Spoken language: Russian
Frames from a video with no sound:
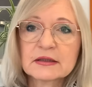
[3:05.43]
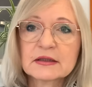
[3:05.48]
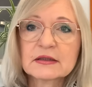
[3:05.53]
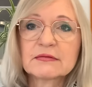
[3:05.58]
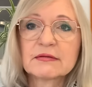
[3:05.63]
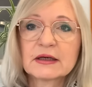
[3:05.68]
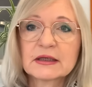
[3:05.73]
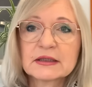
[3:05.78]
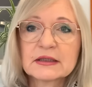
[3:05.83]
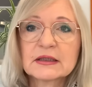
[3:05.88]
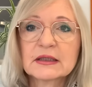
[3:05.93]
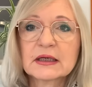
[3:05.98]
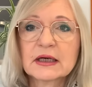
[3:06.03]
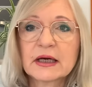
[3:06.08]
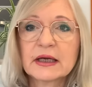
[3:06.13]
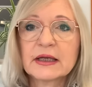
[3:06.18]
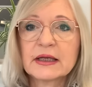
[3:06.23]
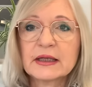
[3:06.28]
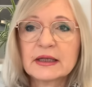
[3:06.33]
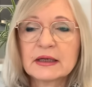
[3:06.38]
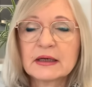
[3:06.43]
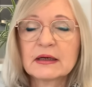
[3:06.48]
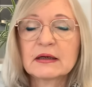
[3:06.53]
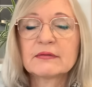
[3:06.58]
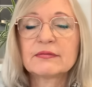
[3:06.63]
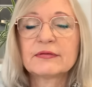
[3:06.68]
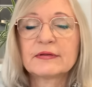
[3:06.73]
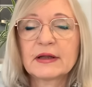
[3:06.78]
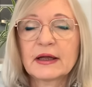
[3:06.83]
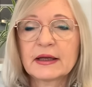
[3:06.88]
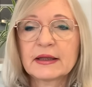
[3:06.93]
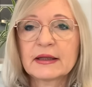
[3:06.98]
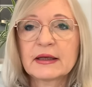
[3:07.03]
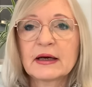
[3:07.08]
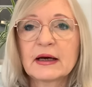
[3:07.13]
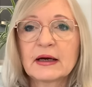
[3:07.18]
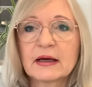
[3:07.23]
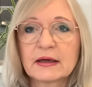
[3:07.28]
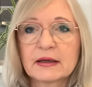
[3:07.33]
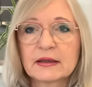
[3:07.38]
свастикой и
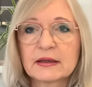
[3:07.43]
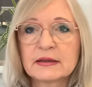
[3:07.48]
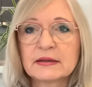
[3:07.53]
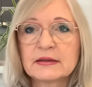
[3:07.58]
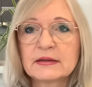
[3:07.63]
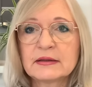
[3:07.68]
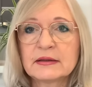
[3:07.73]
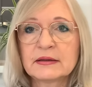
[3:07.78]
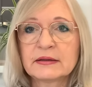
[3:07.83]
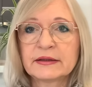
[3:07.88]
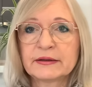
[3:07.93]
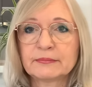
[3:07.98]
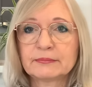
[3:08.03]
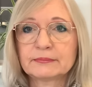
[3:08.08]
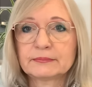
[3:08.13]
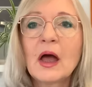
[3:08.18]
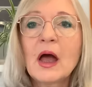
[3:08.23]
флаги Аргентины.